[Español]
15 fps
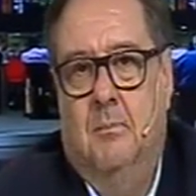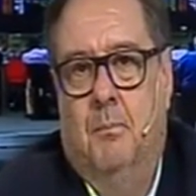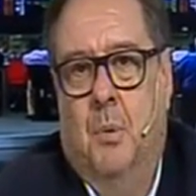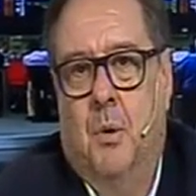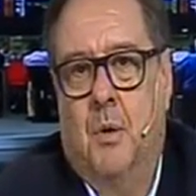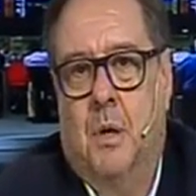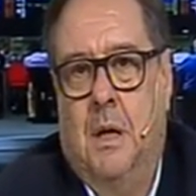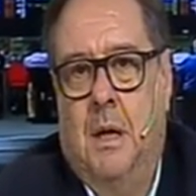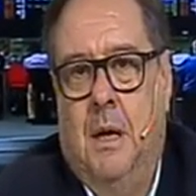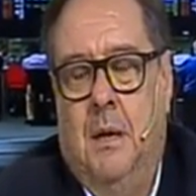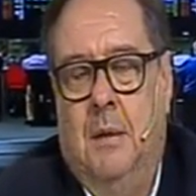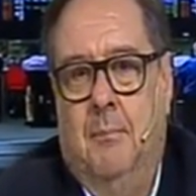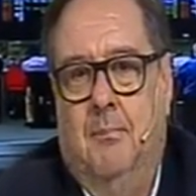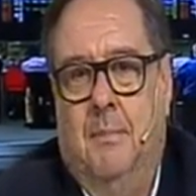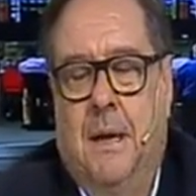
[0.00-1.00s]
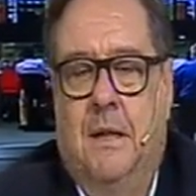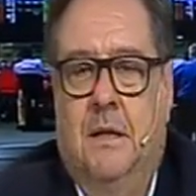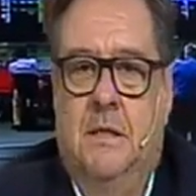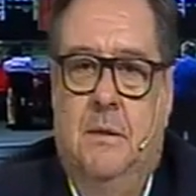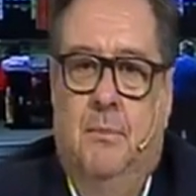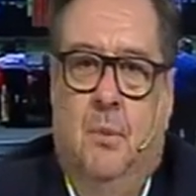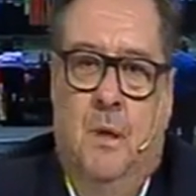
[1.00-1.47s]
porque
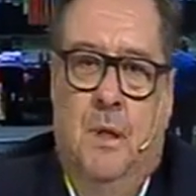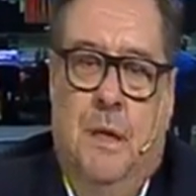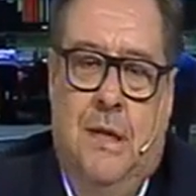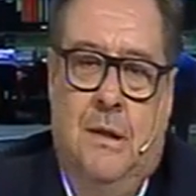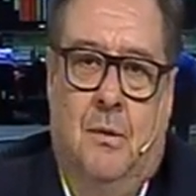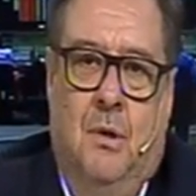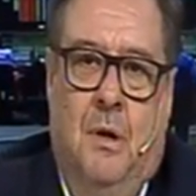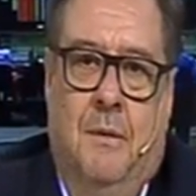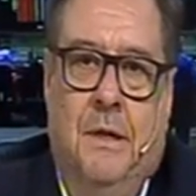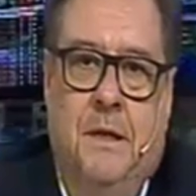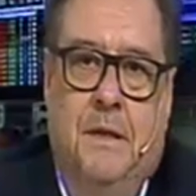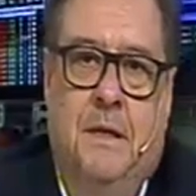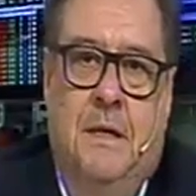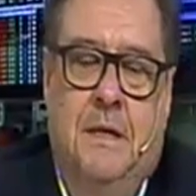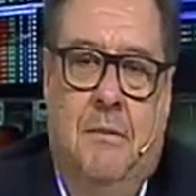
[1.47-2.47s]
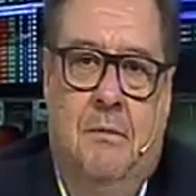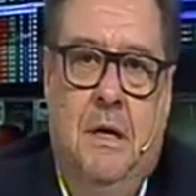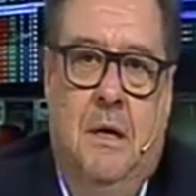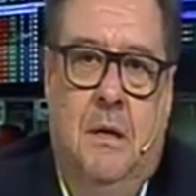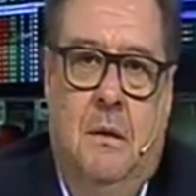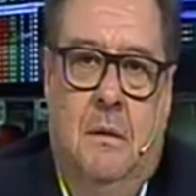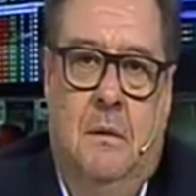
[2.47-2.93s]
participó del acto del 23 de
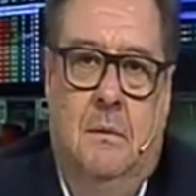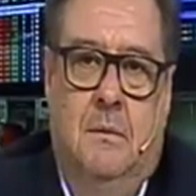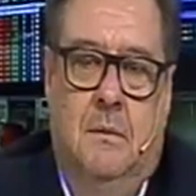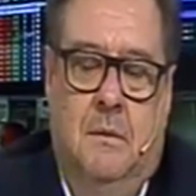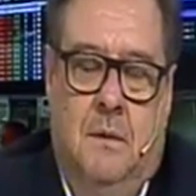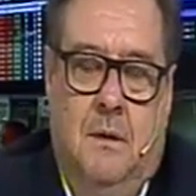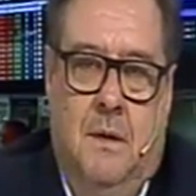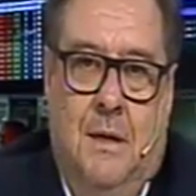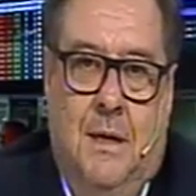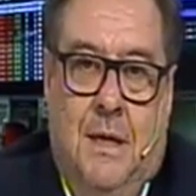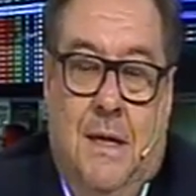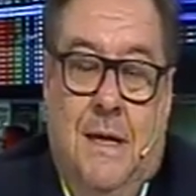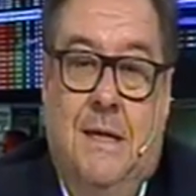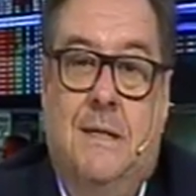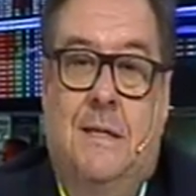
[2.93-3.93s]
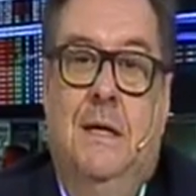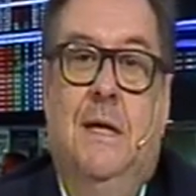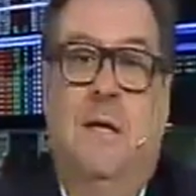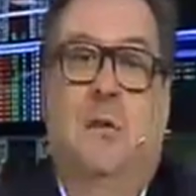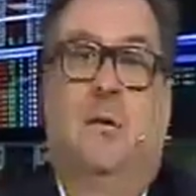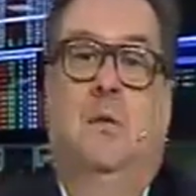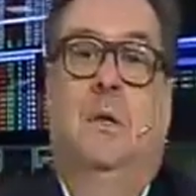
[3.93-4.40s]
abril. Si
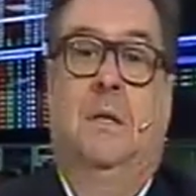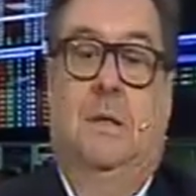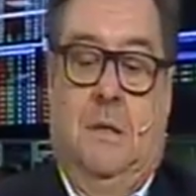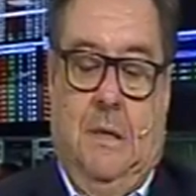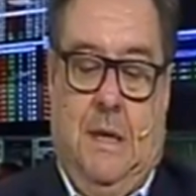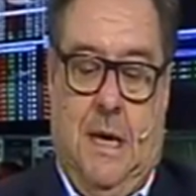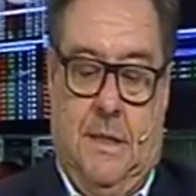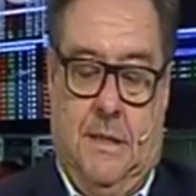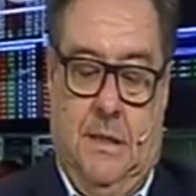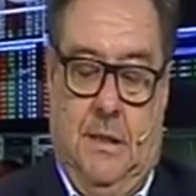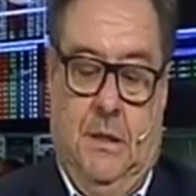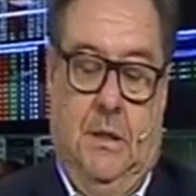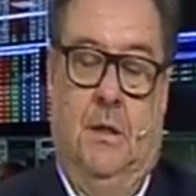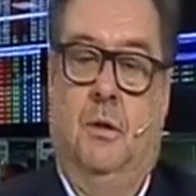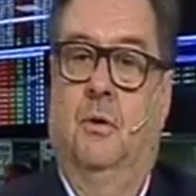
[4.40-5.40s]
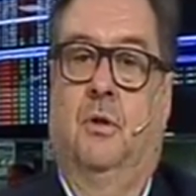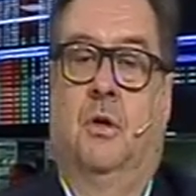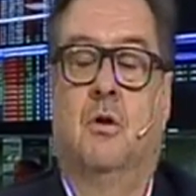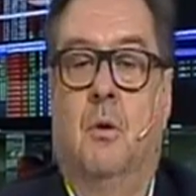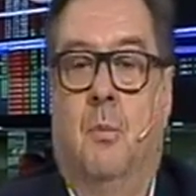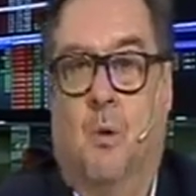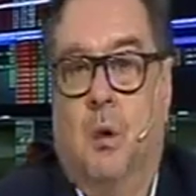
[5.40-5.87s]
esto es así, y no
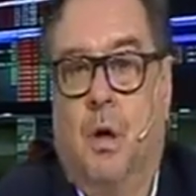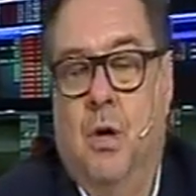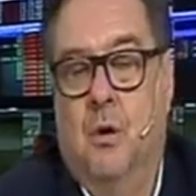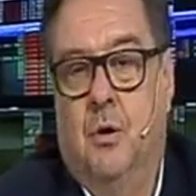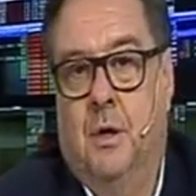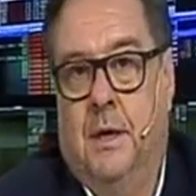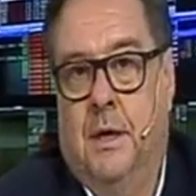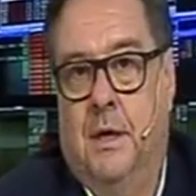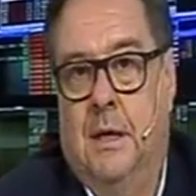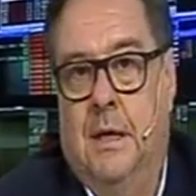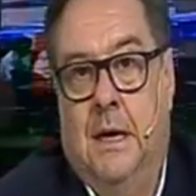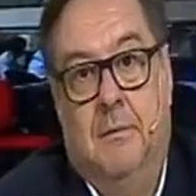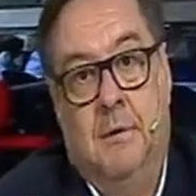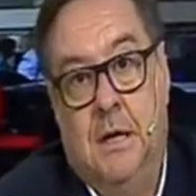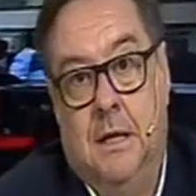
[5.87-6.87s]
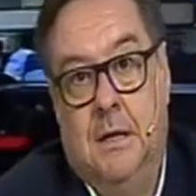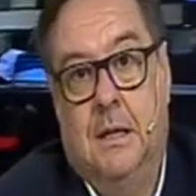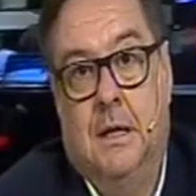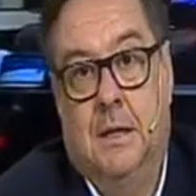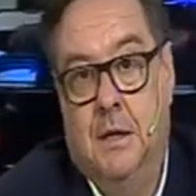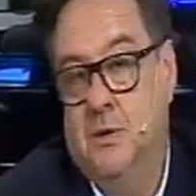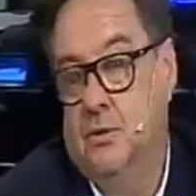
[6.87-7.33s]
tengo por qué no creerle a Gabriel,
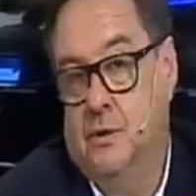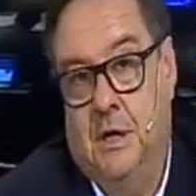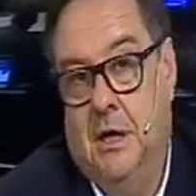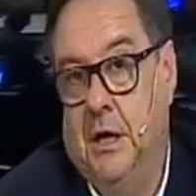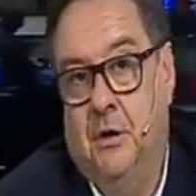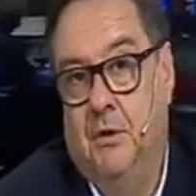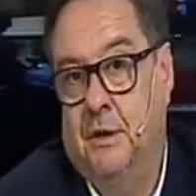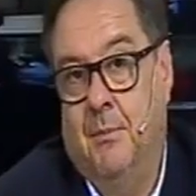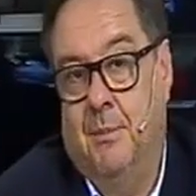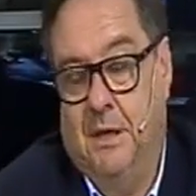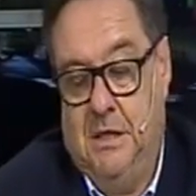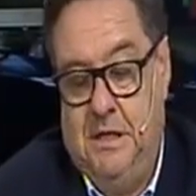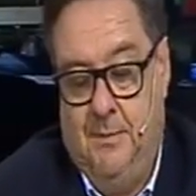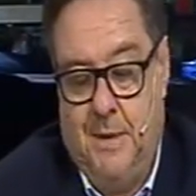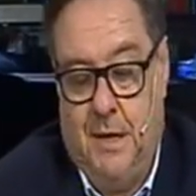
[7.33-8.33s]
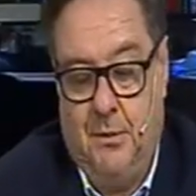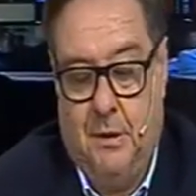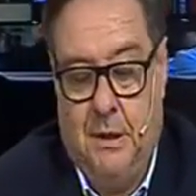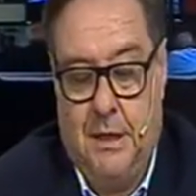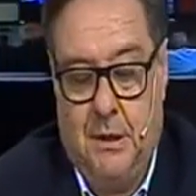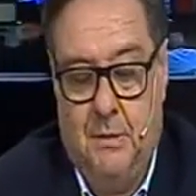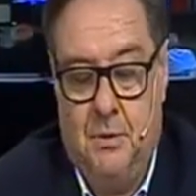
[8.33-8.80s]
que de hecho sé que no está participando
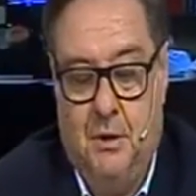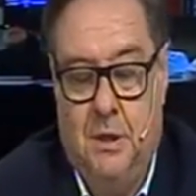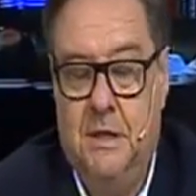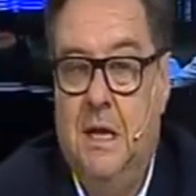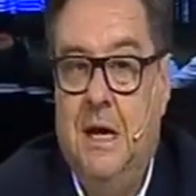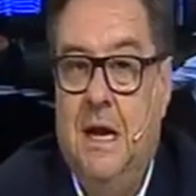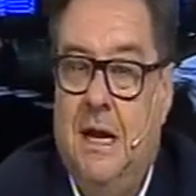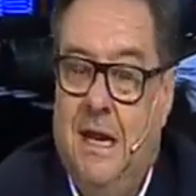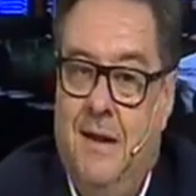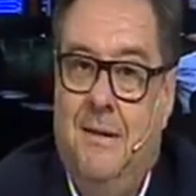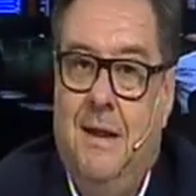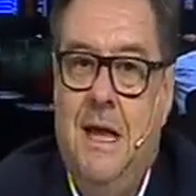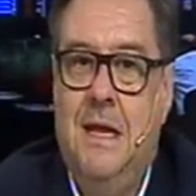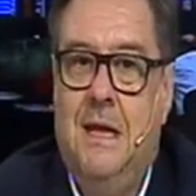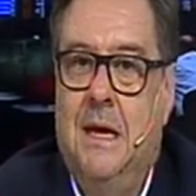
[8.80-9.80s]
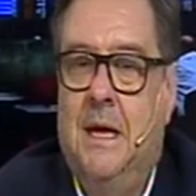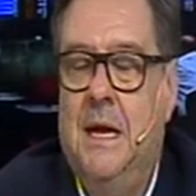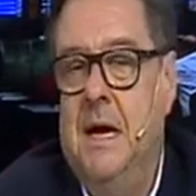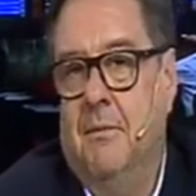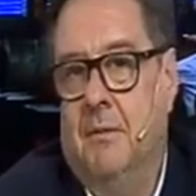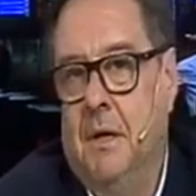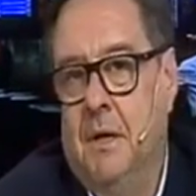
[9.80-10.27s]
de las reuniones, la verdad es que es
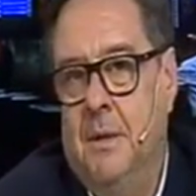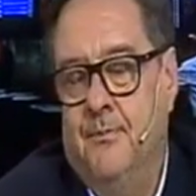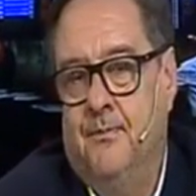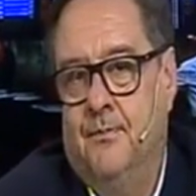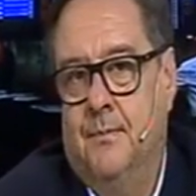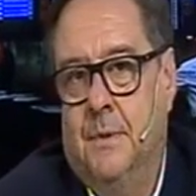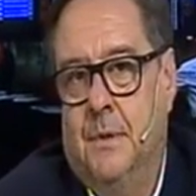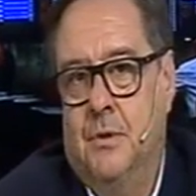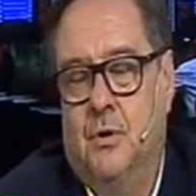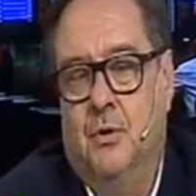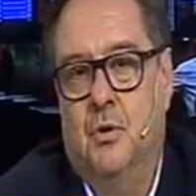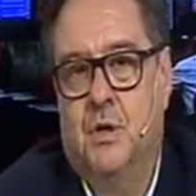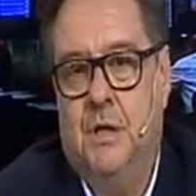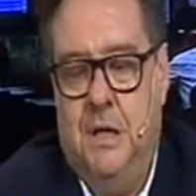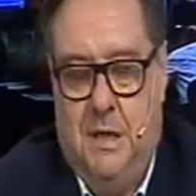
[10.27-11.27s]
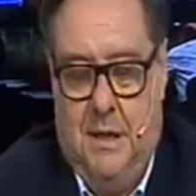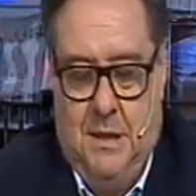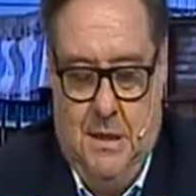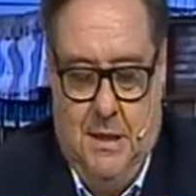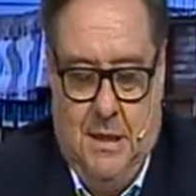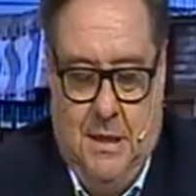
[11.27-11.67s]
grave. ¿eh? Yo no sé